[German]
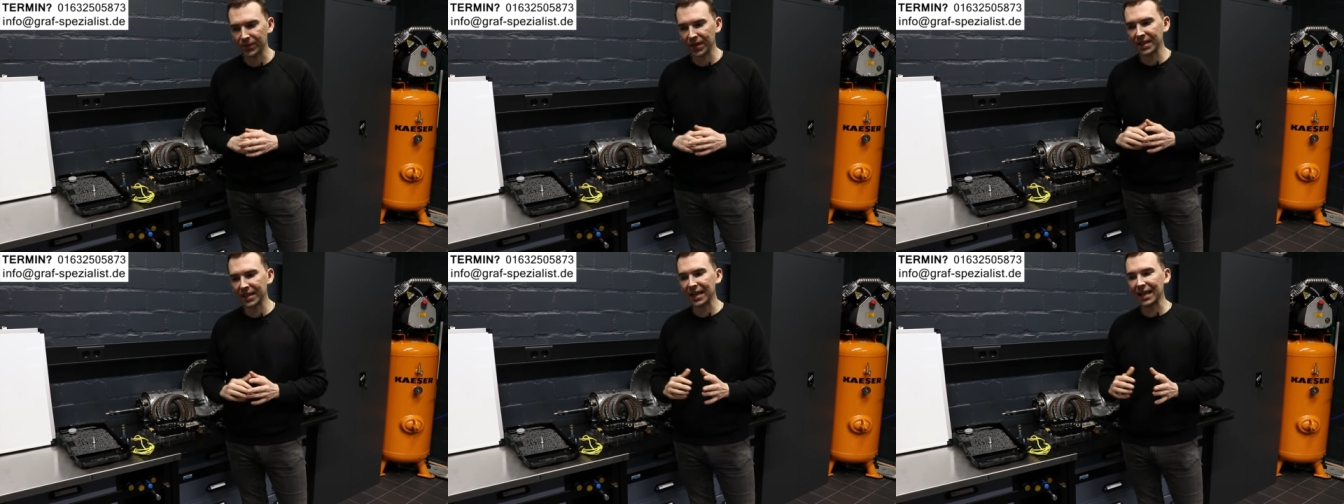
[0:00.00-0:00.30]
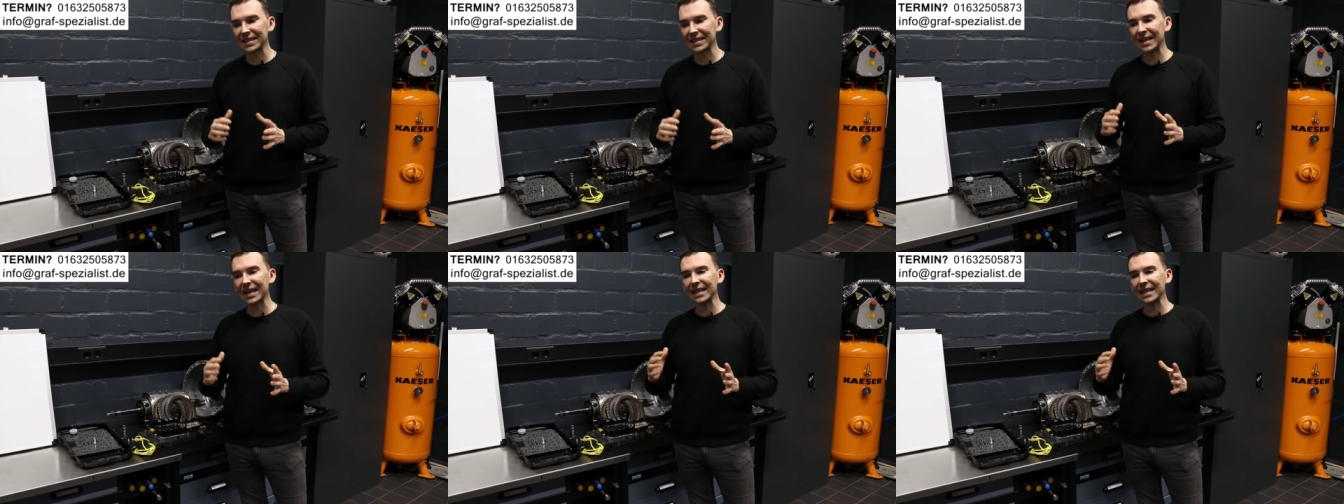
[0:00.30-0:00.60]
Denn
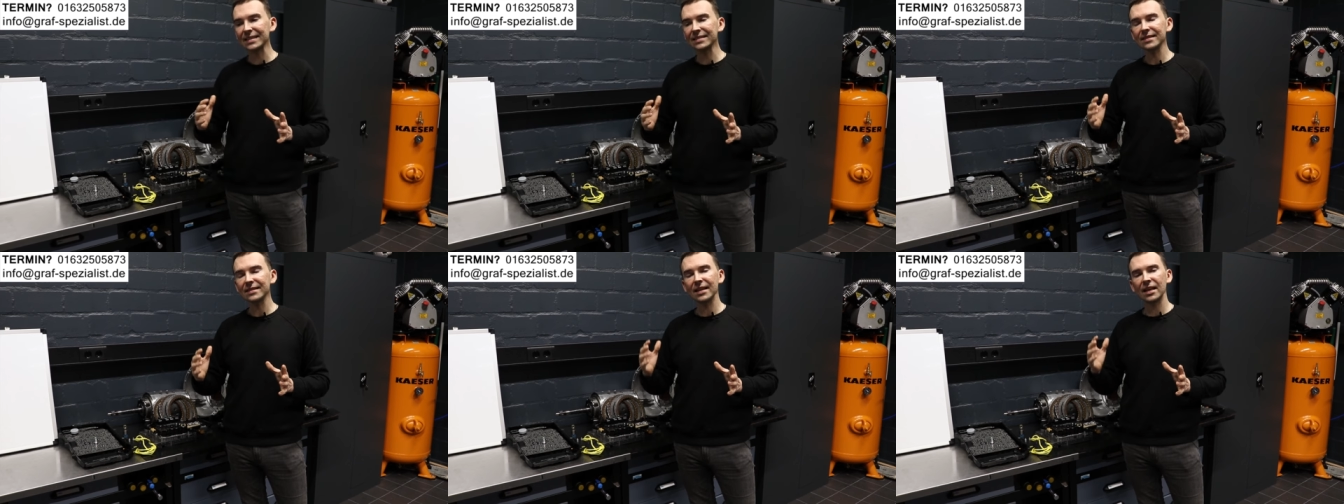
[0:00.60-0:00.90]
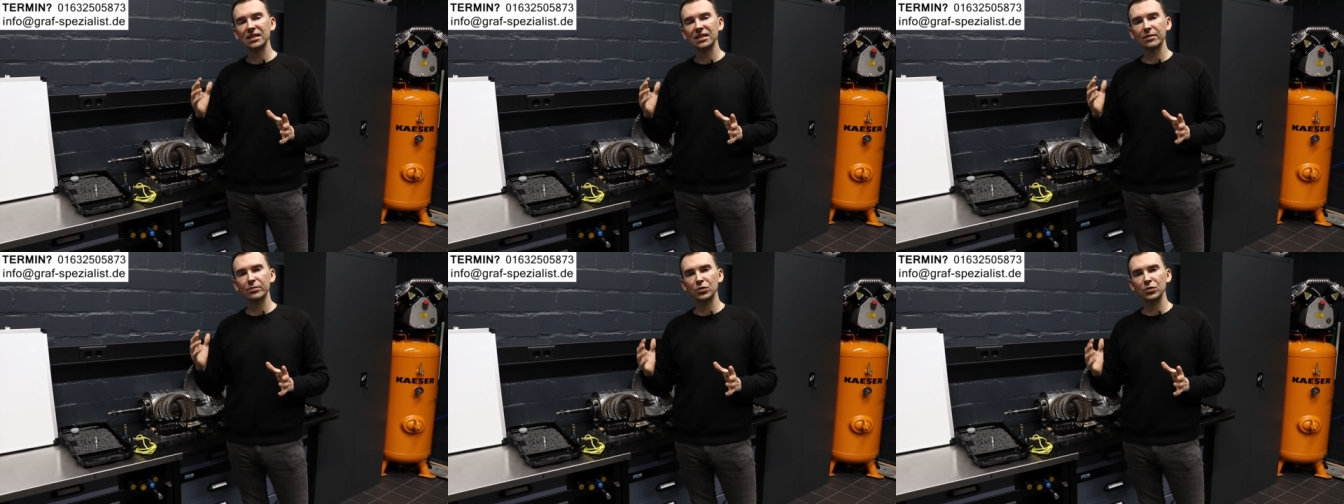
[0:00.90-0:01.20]
anhand der
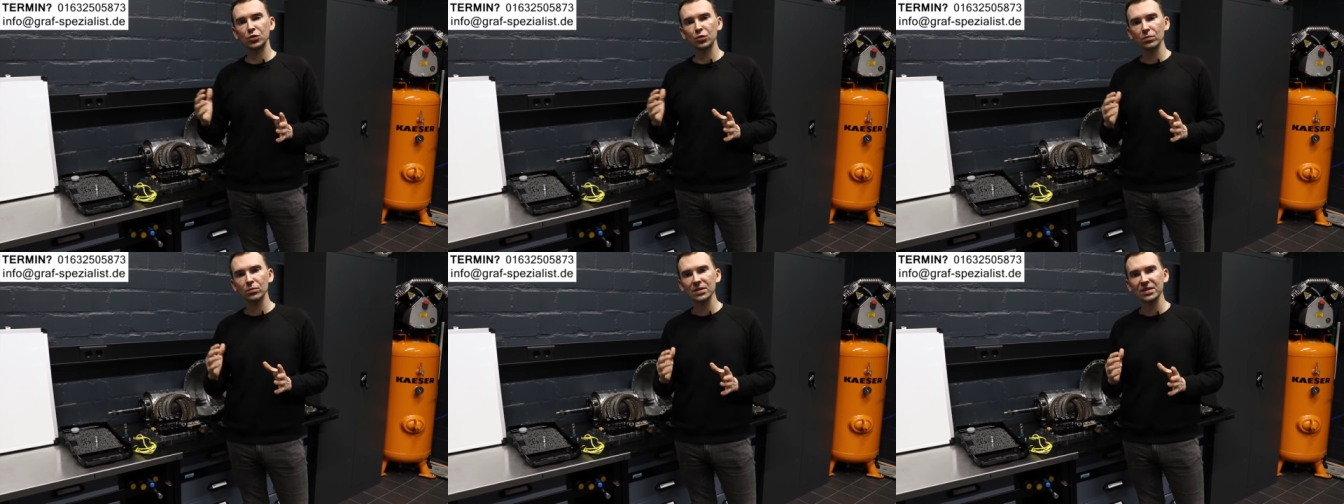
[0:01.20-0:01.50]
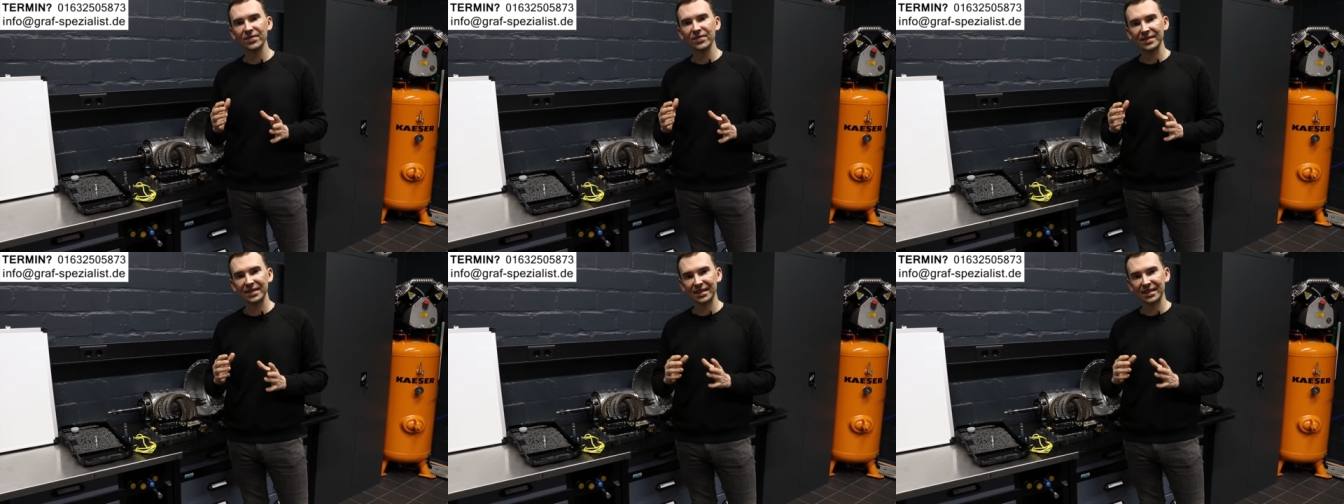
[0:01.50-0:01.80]

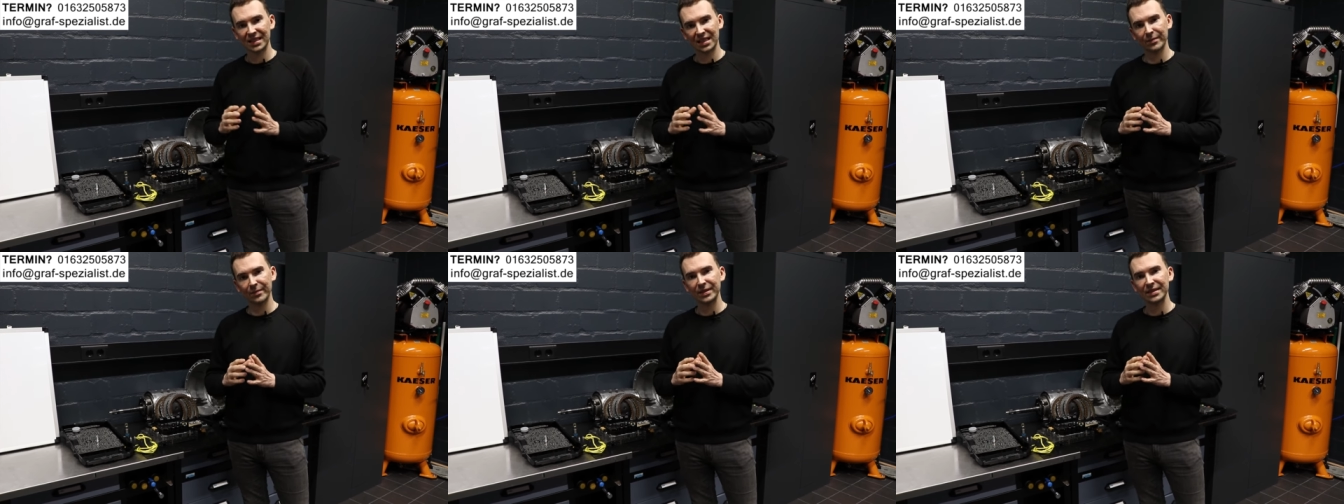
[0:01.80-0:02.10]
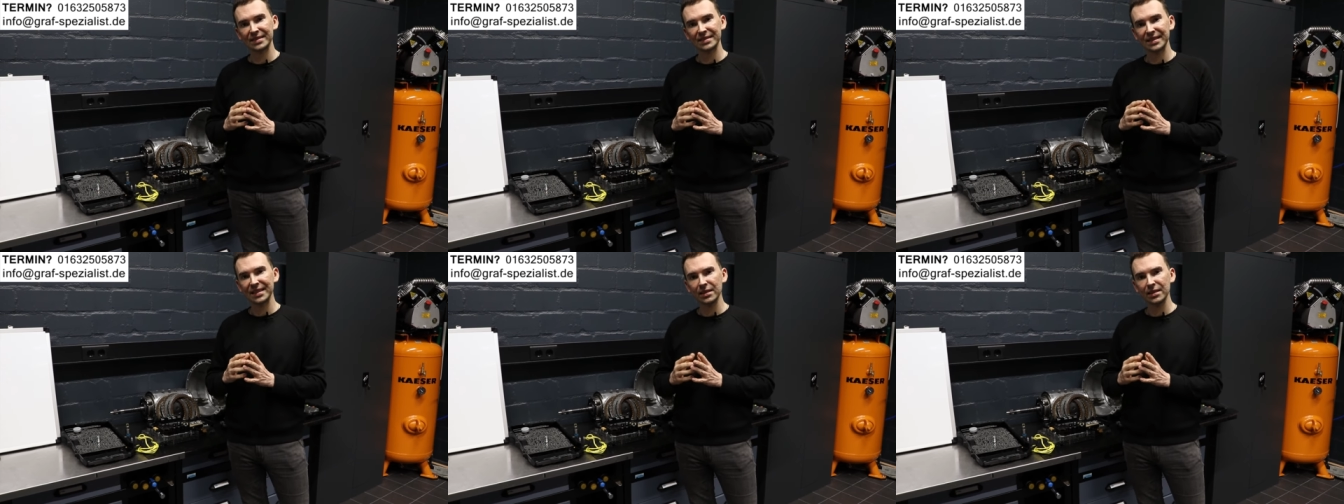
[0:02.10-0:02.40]
Adaptionswerte kann
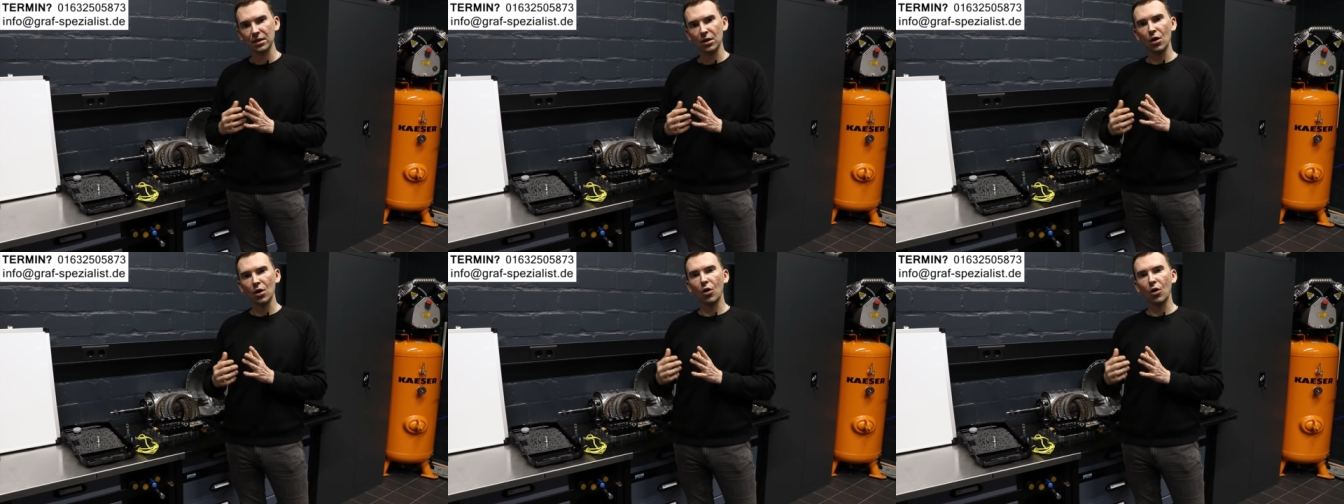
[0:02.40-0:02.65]
man sehen,